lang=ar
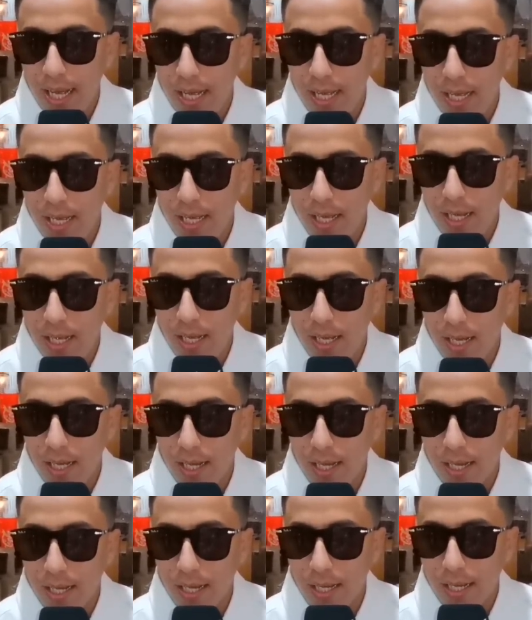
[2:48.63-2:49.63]

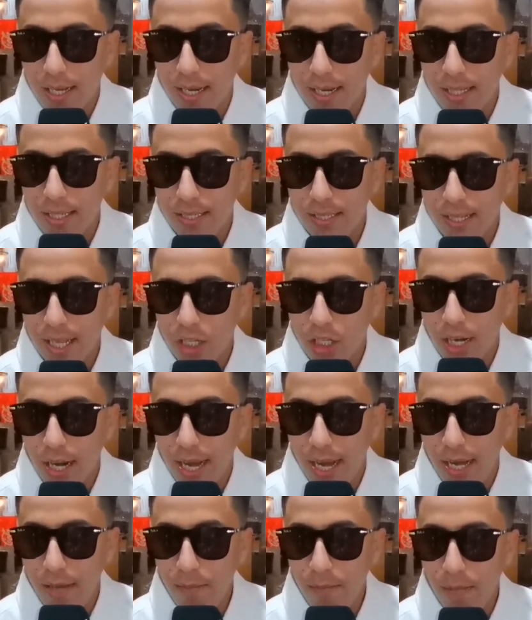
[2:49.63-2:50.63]
آه قريت
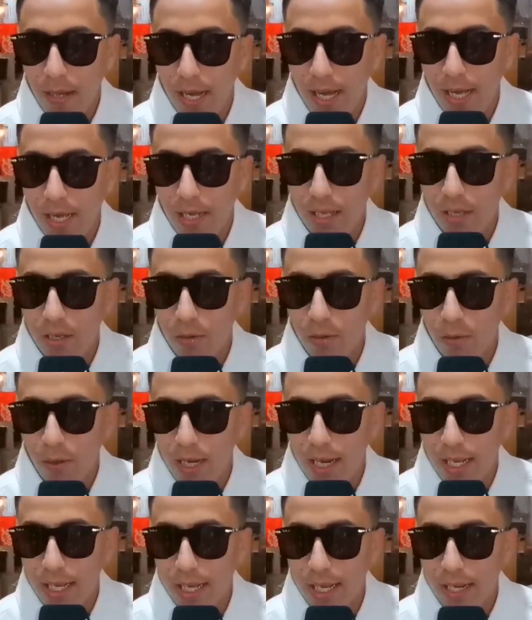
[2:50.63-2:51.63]
12 عام اه
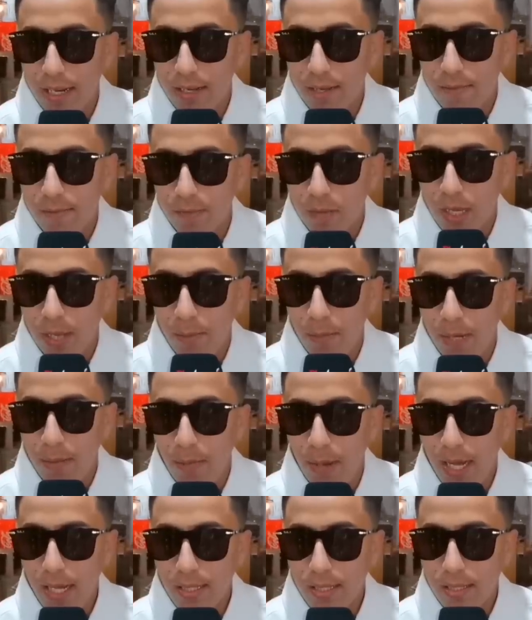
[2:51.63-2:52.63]
ولكن
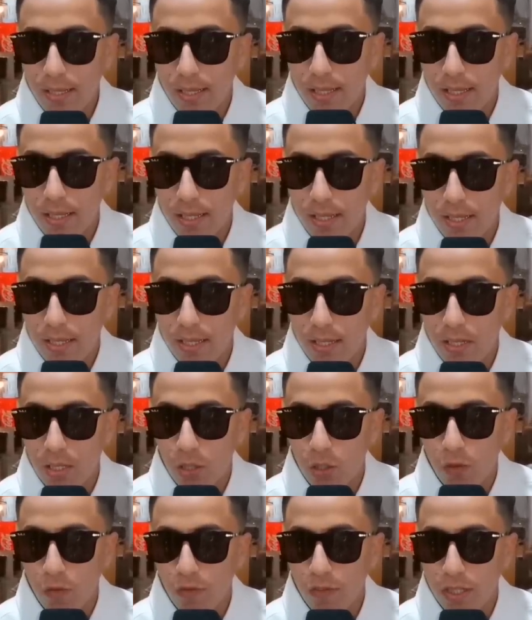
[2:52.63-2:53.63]
من بعد
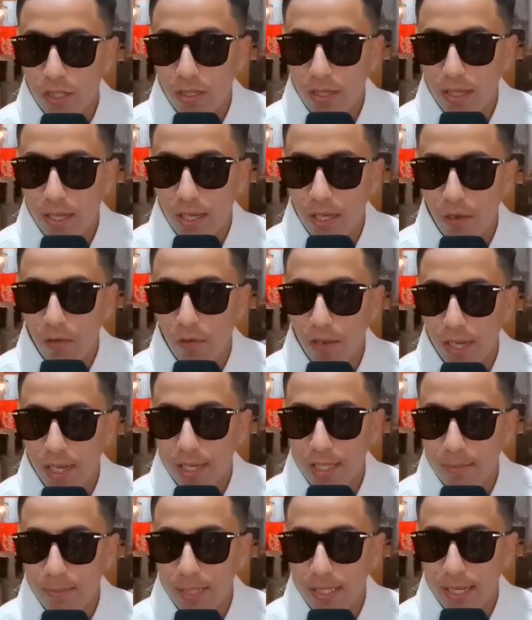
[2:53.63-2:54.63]
شفت
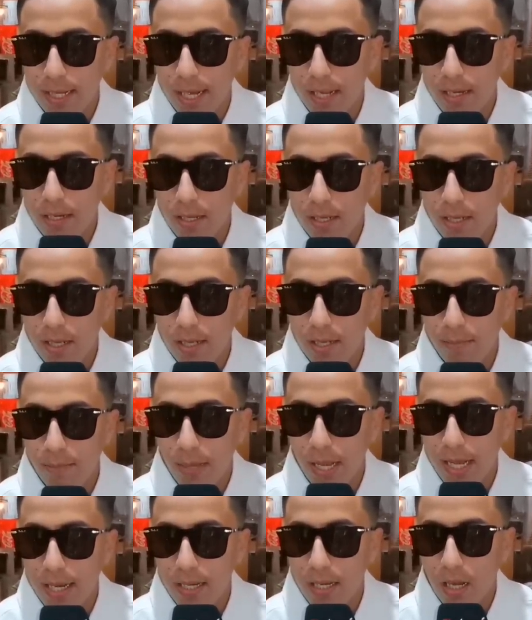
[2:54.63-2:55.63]
وفكرت مزيان
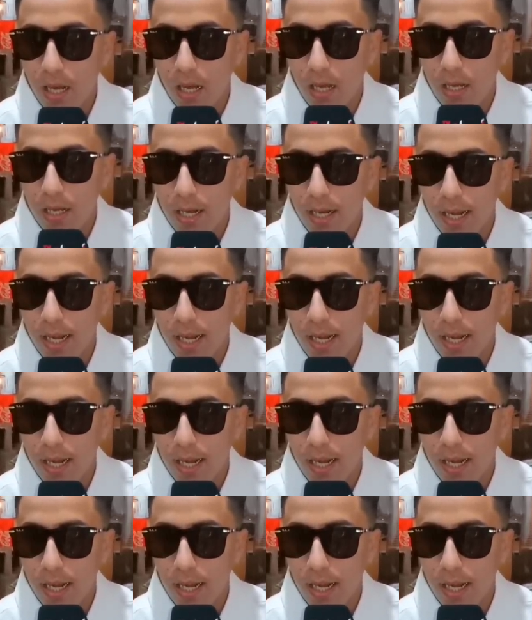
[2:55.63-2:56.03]
بان